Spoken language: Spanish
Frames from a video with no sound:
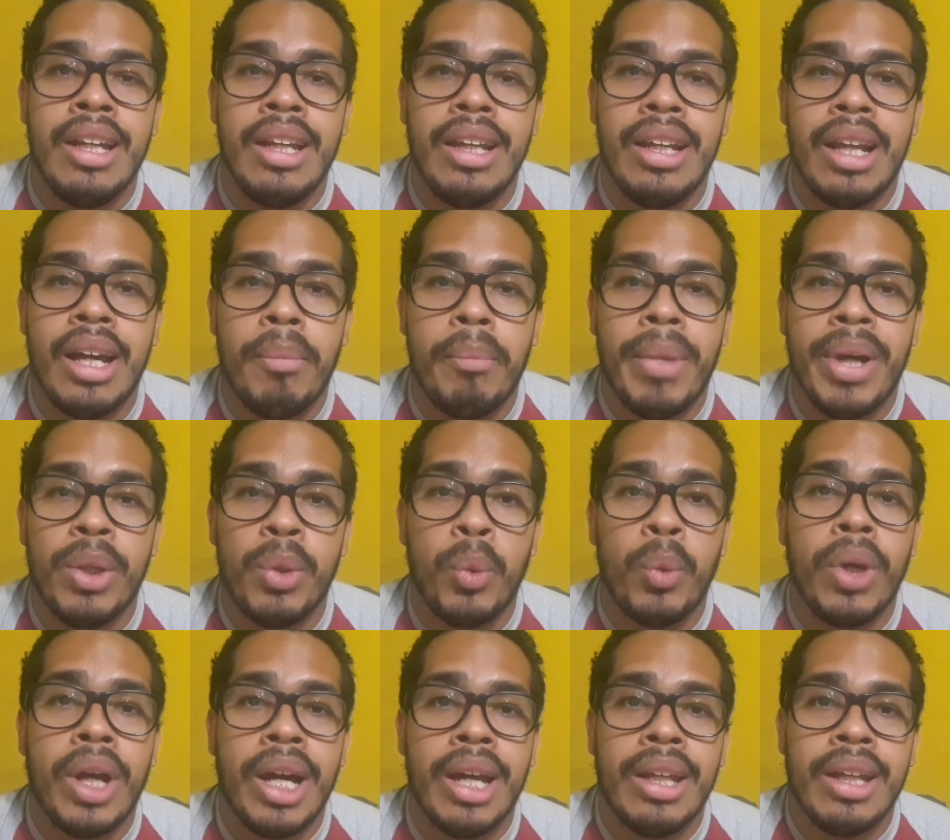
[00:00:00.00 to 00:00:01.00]
la
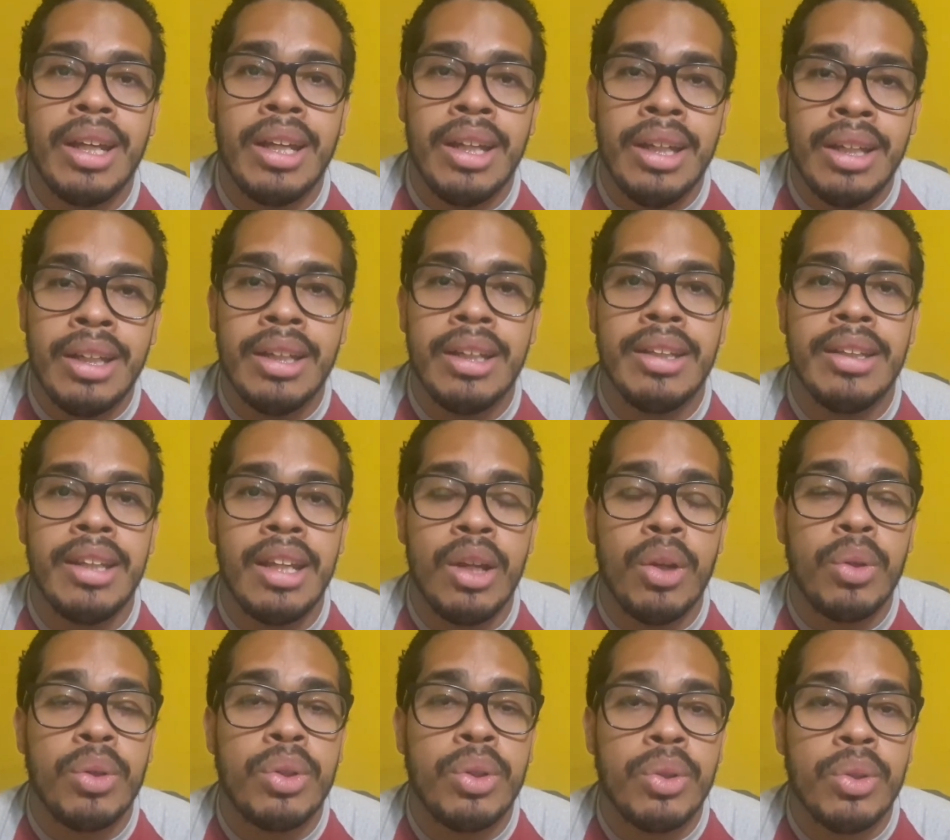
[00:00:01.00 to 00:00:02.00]
madrugada del
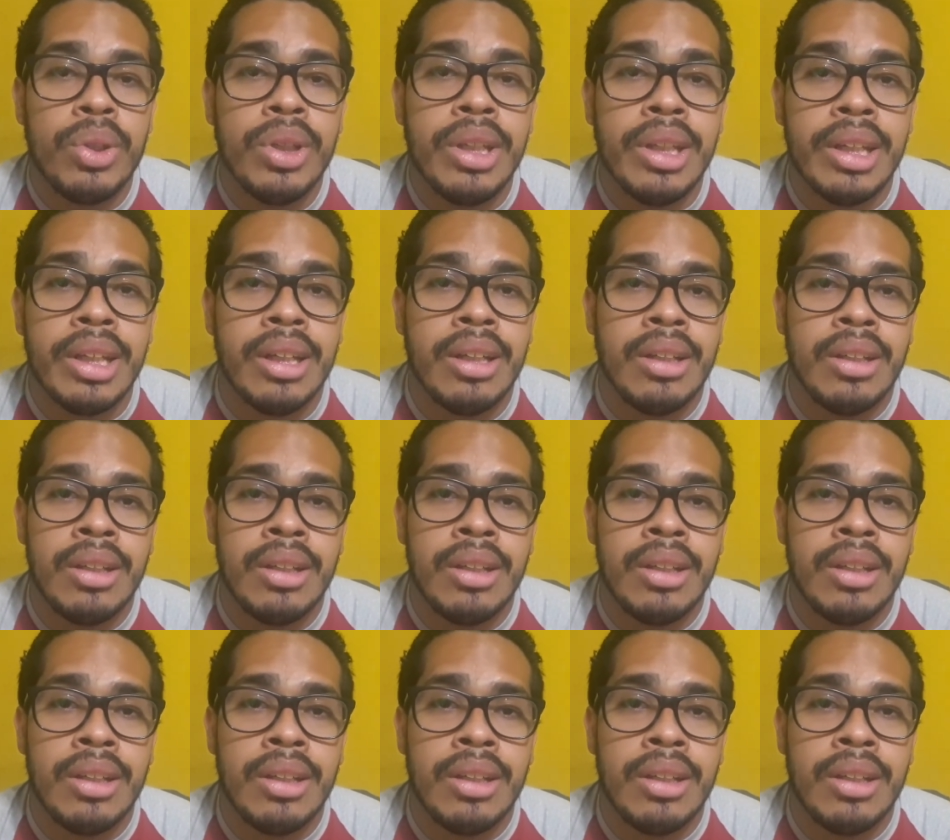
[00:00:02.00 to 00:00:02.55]
otro día.